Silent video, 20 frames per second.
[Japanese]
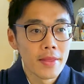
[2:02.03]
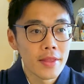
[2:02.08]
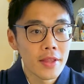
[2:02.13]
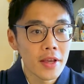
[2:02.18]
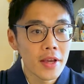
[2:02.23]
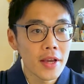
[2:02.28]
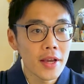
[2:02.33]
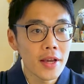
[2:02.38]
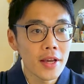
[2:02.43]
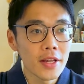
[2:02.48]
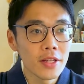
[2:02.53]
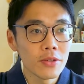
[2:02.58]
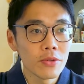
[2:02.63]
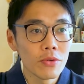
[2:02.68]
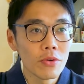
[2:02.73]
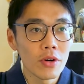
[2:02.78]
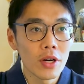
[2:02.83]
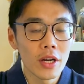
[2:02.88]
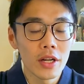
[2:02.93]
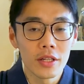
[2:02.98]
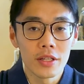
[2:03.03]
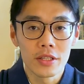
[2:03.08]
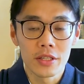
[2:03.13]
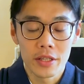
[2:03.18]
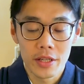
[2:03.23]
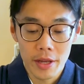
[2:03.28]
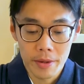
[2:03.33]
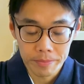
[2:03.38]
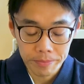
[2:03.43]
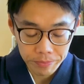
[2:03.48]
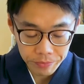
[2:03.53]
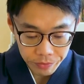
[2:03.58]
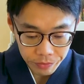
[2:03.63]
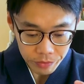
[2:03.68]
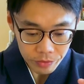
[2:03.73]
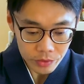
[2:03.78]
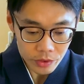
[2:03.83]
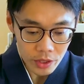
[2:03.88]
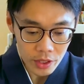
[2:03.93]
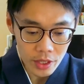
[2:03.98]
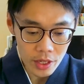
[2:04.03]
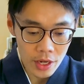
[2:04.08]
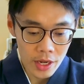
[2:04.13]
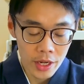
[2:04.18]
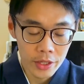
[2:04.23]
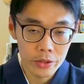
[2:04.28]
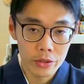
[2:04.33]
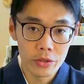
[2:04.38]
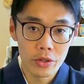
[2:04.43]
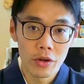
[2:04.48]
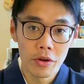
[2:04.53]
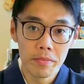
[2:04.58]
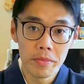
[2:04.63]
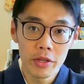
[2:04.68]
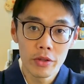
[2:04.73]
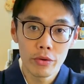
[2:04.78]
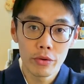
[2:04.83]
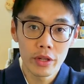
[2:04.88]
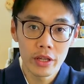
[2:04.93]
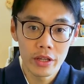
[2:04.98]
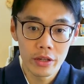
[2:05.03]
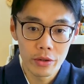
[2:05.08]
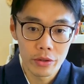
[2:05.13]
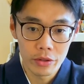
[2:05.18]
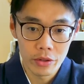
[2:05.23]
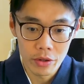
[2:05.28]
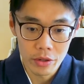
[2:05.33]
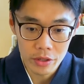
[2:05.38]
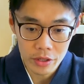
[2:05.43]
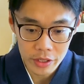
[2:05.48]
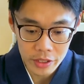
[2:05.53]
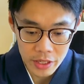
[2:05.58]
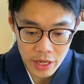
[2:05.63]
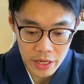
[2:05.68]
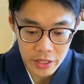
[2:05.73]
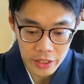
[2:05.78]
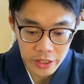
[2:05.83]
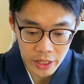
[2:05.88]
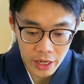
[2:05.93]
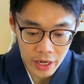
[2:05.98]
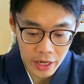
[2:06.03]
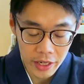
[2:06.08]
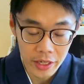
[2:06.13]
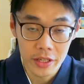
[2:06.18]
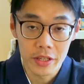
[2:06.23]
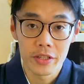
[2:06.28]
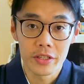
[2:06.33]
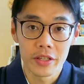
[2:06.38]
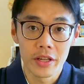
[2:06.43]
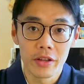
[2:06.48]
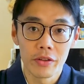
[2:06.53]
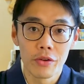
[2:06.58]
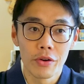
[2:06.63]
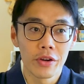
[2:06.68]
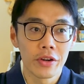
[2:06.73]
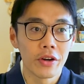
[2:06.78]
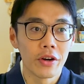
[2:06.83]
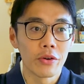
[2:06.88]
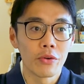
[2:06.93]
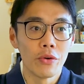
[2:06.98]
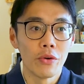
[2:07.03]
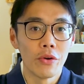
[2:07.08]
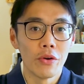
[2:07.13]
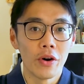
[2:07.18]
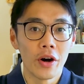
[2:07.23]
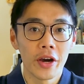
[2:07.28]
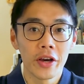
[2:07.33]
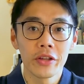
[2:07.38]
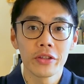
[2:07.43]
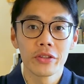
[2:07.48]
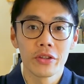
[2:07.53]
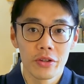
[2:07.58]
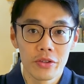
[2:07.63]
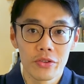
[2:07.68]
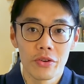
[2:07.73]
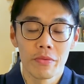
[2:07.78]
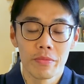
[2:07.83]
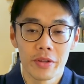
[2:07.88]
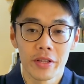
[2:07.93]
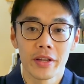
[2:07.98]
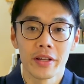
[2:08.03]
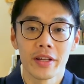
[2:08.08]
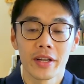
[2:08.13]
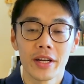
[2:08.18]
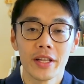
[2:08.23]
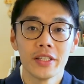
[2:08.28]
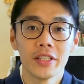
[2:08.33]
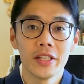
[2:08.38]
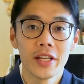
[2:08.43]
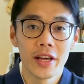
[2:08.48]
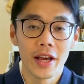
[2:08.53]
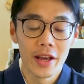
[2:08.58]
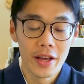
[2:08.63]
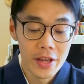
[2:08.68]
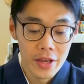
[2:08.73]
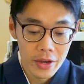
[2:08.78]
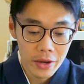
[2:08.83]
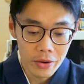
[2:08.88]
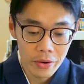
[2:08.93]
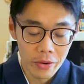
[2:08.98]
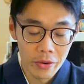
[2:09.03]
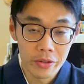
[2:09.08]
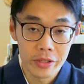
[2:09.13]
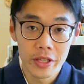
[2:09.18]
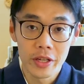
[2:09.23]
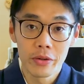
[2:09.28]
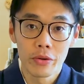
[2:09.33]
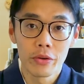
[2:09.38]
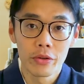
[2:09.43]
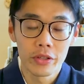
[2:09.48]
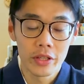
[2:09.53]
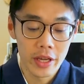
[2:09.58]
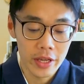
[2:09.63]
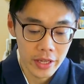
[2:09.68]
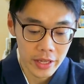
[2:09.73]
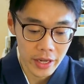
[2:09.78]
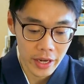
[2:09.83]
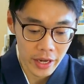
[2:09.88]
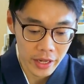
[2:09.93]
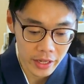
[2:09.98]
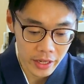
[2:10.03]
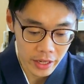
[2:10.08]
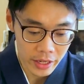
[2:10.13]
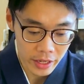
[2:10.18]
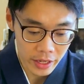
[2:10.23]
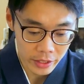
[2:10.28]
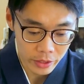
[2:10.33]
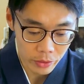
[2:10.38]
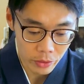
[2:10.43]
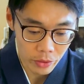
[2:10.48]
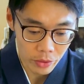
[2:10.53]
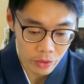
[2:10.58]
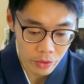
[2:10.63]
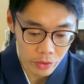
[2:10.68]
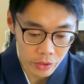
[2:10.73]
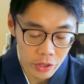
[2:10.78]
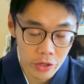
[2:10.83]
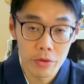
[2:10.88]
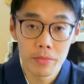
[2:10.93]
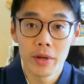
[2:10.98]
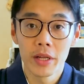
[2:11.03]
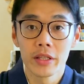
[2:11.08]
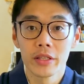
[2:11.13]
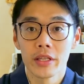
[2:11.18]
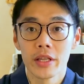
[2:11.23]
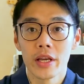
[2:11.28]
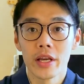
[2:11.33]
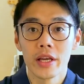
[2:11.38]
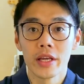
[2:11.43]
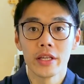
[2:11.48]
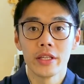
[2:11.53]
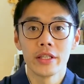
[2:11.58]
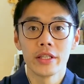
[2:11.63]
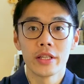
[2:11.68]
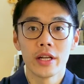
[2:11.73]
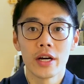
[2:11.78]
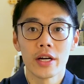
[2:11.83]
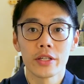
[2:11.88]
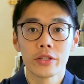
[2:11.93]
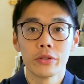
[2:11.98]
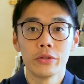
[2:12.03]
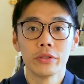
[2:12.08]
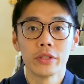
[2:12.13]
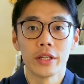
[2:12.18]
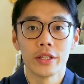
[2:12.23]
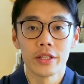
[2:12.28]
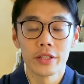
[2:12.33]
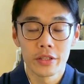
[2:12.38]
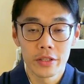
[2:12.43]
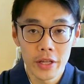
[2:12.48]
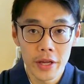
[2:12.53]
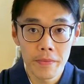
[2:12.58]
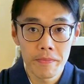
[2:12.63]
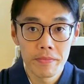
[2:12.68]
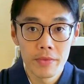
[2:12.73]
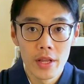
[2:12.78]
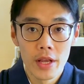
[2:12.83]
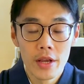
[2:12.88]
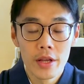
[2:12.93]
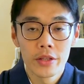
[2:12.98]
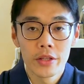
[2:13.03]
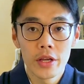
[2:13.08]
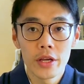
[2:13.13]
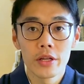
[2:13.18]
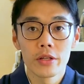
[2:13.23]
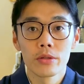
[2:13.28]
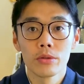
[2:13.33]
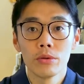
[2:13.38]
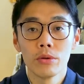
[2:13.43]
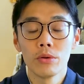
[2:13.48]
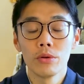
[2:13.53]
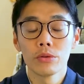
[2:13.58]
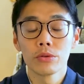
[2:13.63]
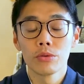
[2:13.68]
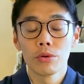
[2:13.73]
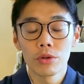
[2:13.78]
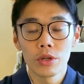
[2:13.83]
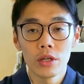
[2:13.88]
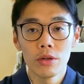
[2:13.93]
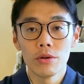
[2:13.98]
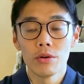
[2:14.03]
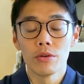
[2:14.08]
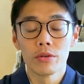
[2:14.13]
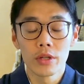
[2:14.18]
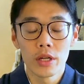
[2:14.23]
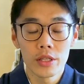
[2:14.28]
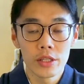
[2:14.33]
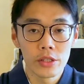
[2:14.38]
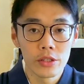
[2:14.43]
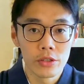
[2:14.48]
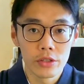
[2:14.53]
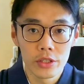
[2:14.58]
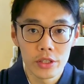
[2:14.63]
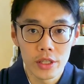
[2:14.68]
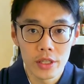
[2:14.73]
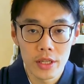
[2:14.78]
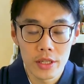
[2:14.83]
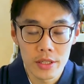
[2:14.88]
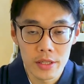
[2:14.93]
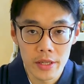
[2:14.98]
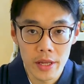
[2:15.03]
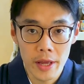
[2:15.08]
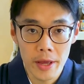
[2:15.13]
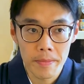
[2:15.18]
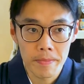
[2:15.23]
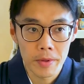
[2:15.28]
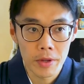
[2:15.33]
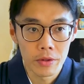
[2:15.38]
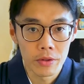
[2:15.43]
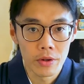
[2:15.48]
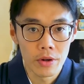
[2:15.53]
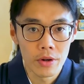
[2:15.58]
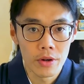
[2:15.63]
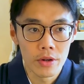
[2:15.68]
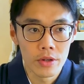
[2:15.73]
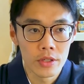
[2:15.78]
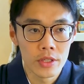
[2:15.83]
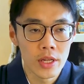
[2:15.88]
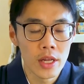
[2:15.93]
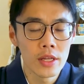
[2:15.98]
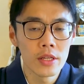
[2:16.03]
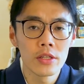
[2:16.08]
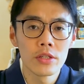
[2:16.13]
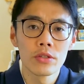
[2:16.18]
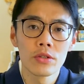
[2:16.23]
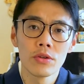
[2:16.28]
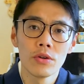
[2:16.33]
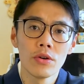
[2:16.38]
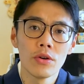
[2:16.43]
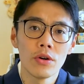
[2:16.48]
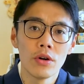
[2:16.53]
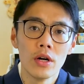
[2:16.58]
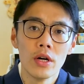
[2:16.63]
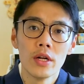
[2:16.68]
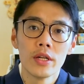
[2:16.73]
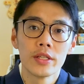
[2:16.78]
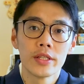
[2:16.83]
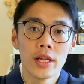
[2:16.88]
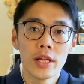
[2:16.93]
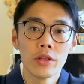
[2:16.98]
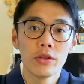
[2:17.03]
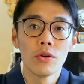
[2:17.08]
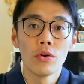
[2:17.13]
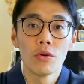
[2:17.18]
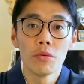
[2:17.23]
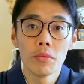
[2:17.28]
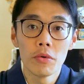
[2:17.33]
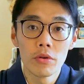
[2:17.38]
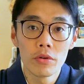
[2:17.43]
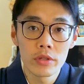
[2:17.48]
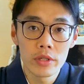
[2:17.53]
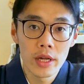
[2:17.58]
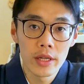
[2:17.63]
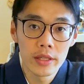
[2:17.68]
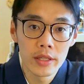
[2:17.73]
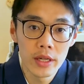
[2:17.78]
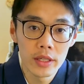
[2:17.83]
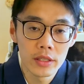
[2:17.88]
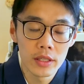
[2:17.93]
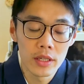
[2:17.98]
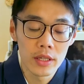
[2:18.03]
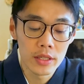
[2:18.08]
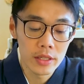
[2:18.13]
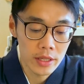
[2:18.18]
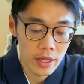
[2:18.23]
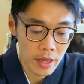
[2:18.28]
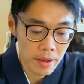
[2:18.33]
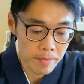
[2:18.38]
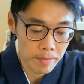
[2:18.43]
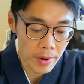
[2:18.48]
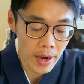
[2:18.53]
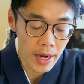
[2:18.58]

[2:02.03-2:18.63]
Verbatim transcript: で、そこからですね、あの、緑色の煎茶がですね、なんかこう、流行ってるぞ、みたいな感じで、こう、全国的には、い、えっ、ー、と、広まっていったそうなんですね。で、その時を同じくしてですね、この、禅僧、禅のお坊さんであったですね、